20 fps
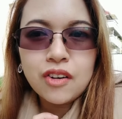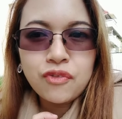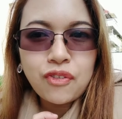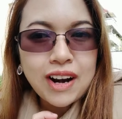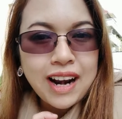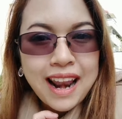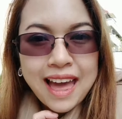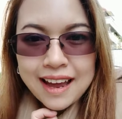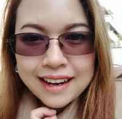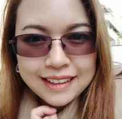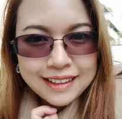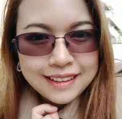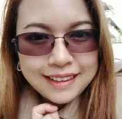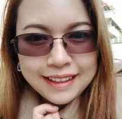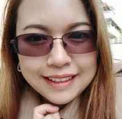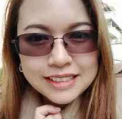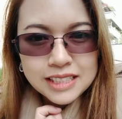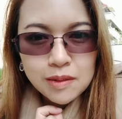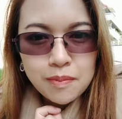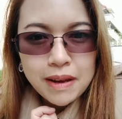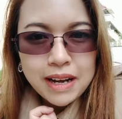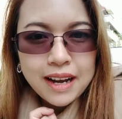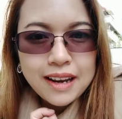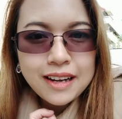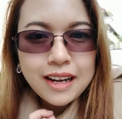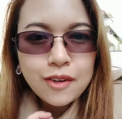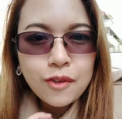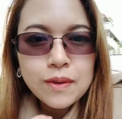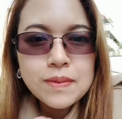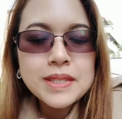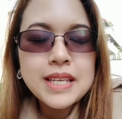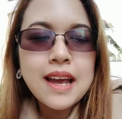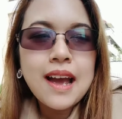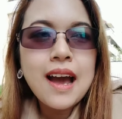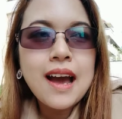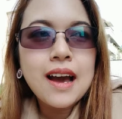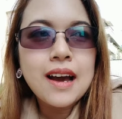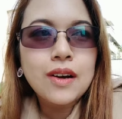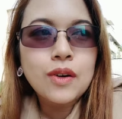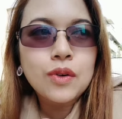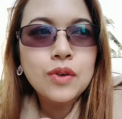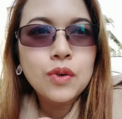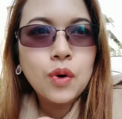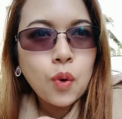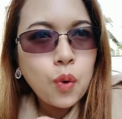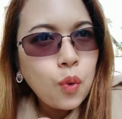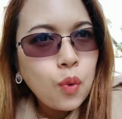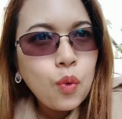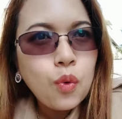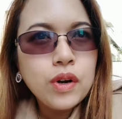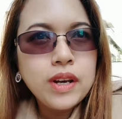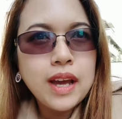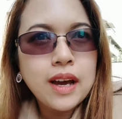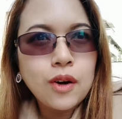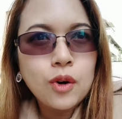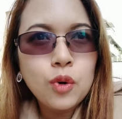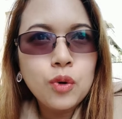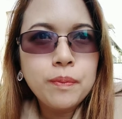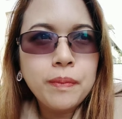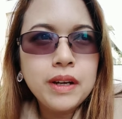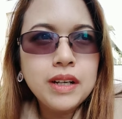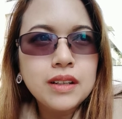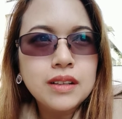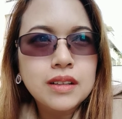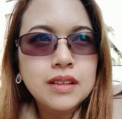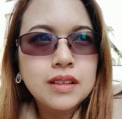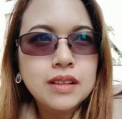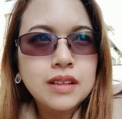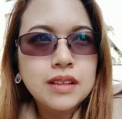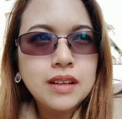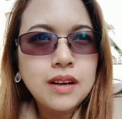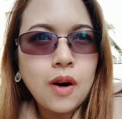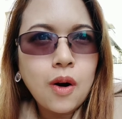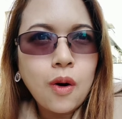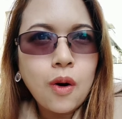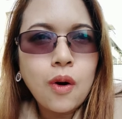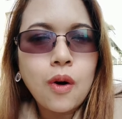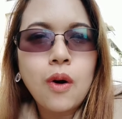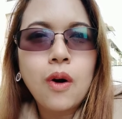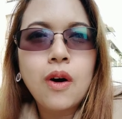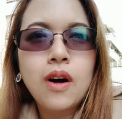ฝรั่งดีๆ จะไม่เล่นในเว็บไซต์หาคู่เนี่ย ครูเปิ้ล ขอ